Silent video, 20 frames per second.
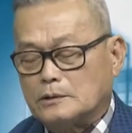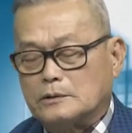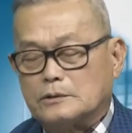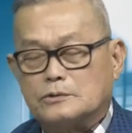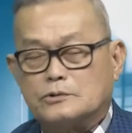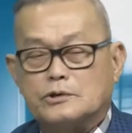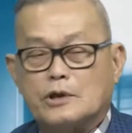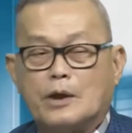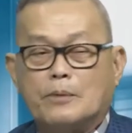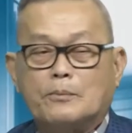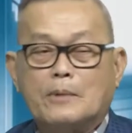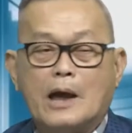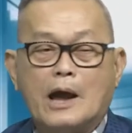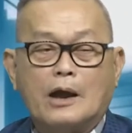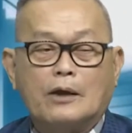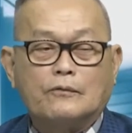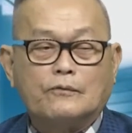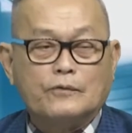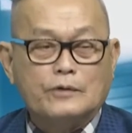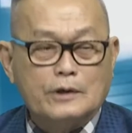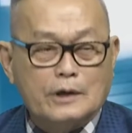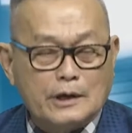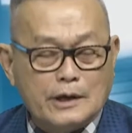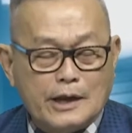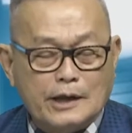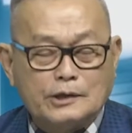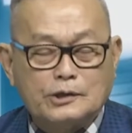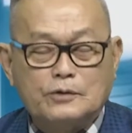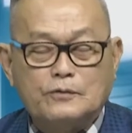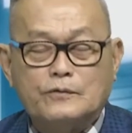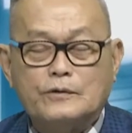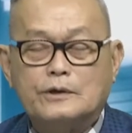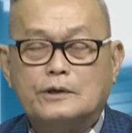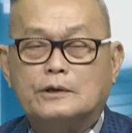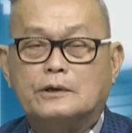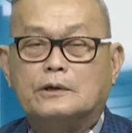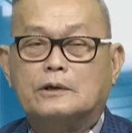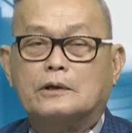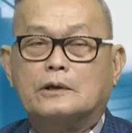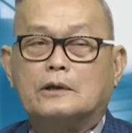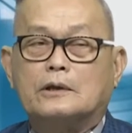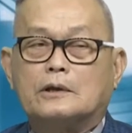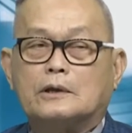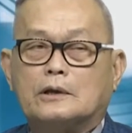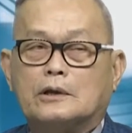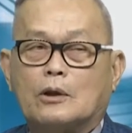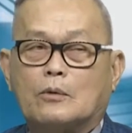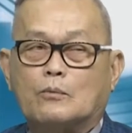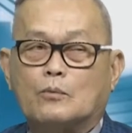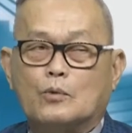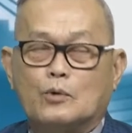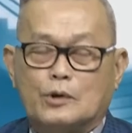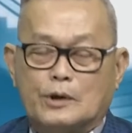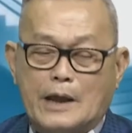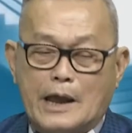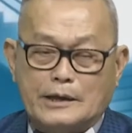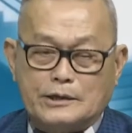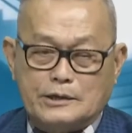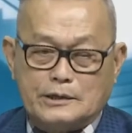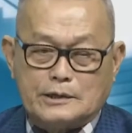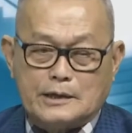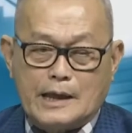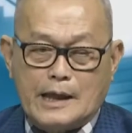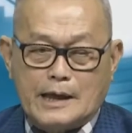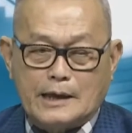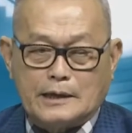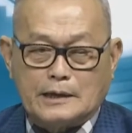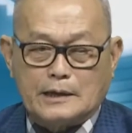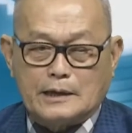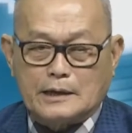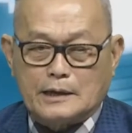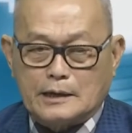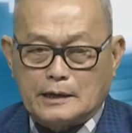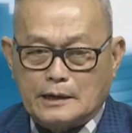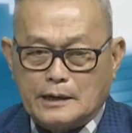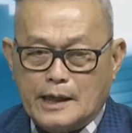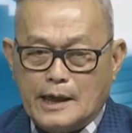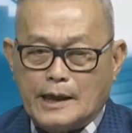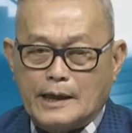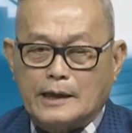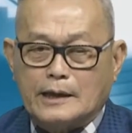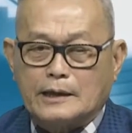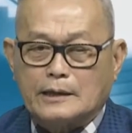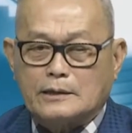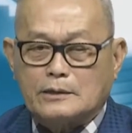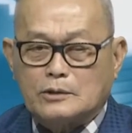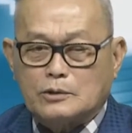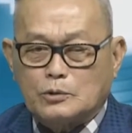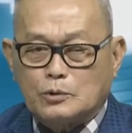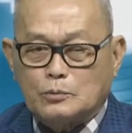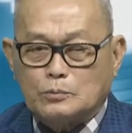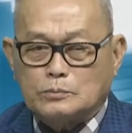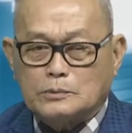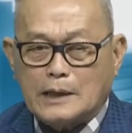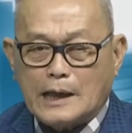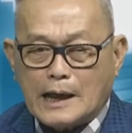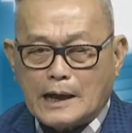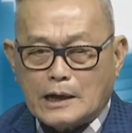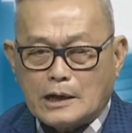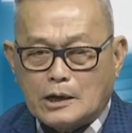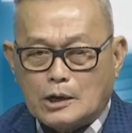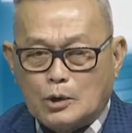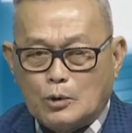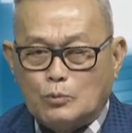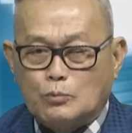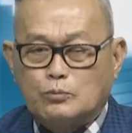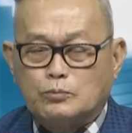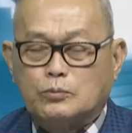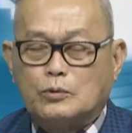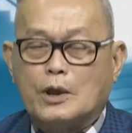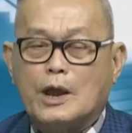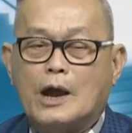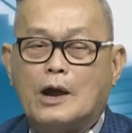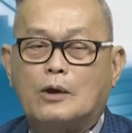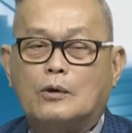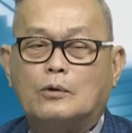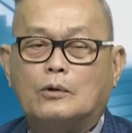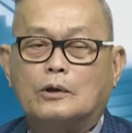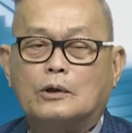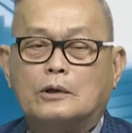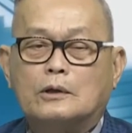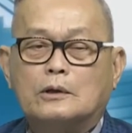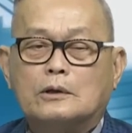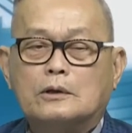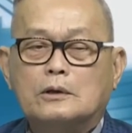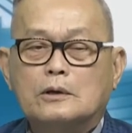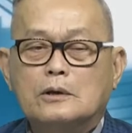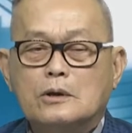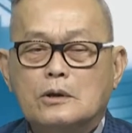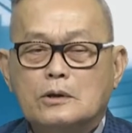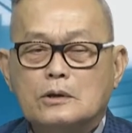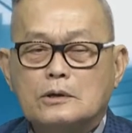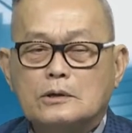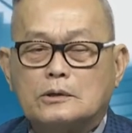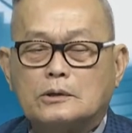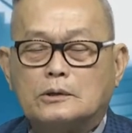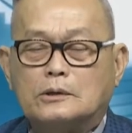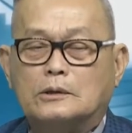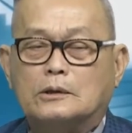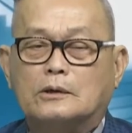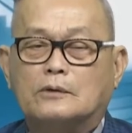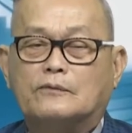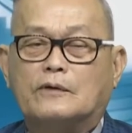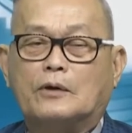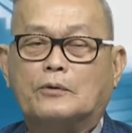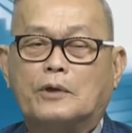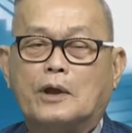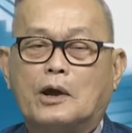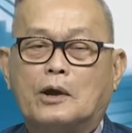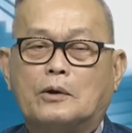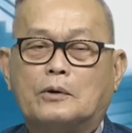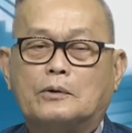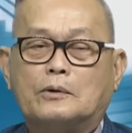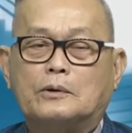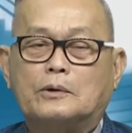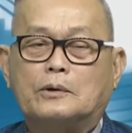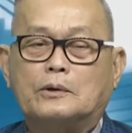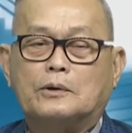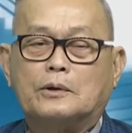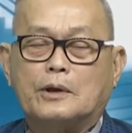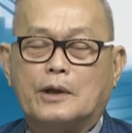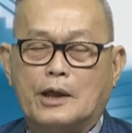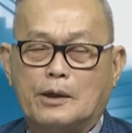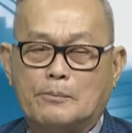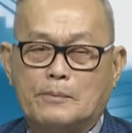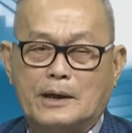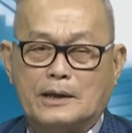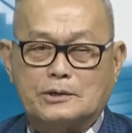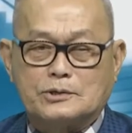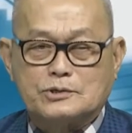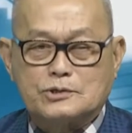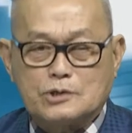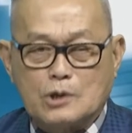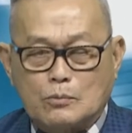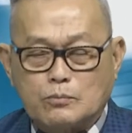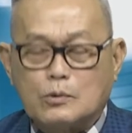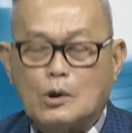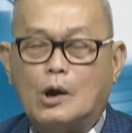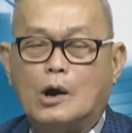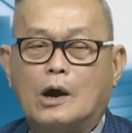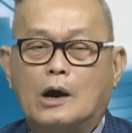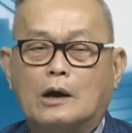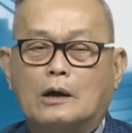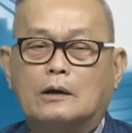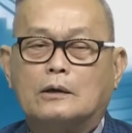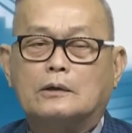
xem đài VNA TV trong mùa đại dịch này để chúng ta cùng nhau nương tựa vào nhau để mà sống còn.